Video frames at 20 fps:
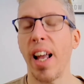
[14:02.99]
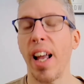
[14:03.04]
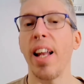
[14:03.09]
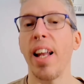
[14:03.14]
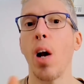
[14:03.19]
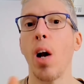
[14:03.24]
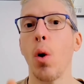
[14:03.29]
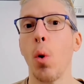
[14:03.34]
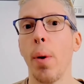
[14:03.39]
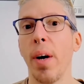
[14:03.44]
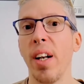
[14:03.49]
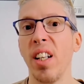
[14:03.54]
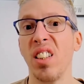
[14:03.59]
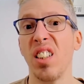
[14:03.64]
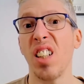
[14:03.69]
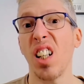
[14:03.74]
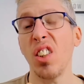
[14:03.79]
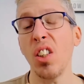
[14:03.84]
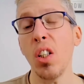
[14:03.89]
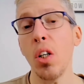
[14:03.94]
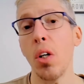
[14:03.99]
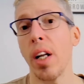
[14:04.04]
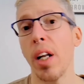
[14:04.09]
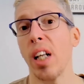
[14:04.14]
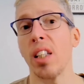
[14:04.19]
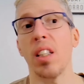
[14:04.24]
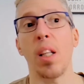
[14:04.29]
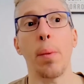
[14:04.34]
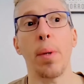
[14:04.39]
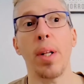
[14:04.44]
que hay en las nuevas licitaciones,
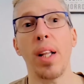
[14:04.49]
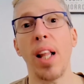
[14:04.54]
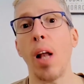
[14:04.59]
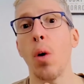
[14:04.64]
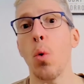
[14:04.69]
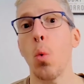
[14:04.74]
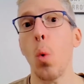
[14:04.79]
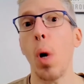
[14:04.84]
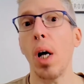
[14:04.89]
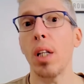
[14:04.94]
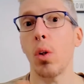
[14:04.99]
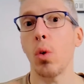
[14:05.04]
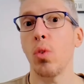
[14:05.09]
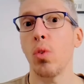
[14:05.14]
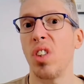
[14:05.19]
que te dan un 4,